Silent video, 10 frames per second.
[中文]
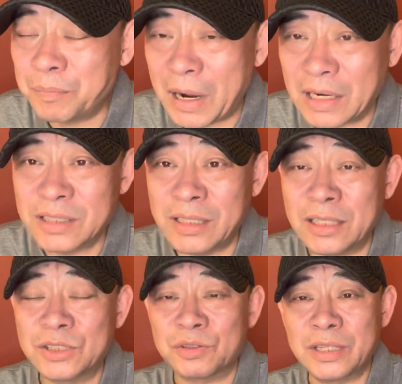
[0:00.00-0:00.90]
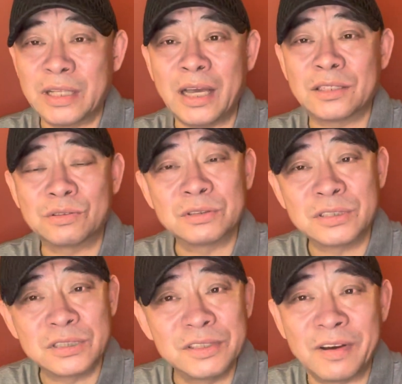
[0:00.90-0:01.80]
八十年代、九十年代的时候，
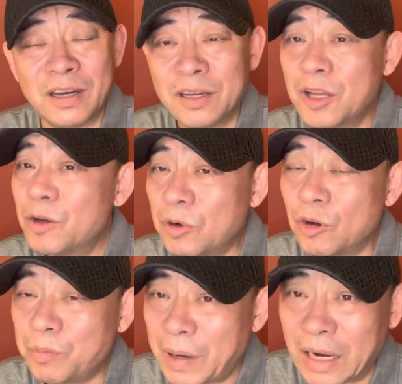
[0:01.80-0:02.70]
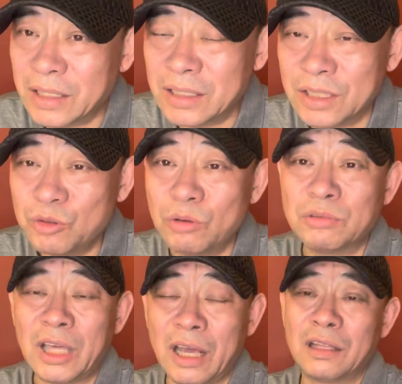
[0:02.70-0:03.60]
西方包括巴黎的很多
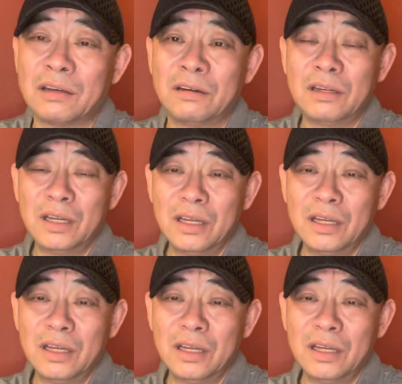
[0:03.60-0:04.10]
舞厅里头。